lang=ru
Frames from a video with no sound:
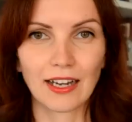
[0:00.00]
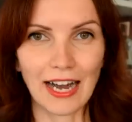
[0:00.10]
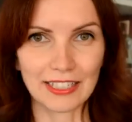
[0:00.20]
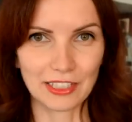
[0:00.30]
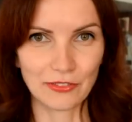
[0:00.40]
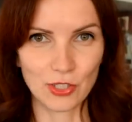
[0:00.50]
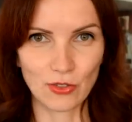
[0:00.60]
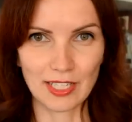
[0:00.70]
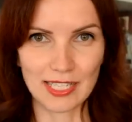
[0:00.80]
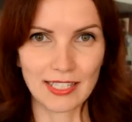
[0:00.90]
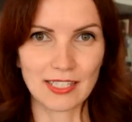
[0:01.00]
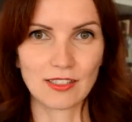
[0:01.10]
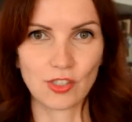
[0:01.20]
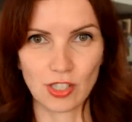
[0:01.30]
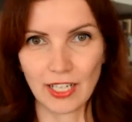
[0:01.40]
Карта
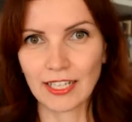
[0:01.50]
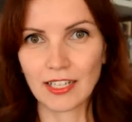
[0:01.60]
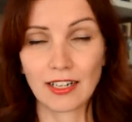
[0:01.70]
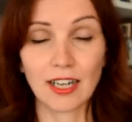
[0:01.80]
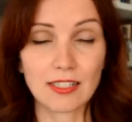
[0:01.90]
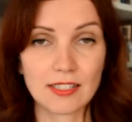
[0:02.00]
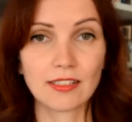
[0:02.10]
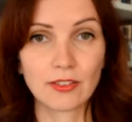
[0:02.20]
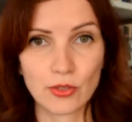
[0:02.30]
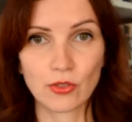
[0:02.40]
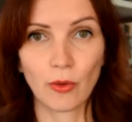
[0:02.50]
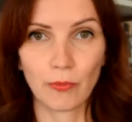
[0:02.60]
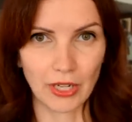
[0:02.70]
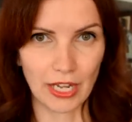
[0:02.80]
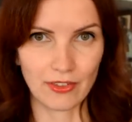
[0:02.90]
визуализации желания и как сделать ее
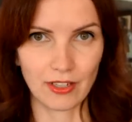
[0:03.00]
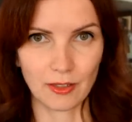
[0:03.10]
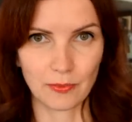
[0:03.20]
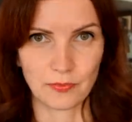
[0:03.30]
правильно.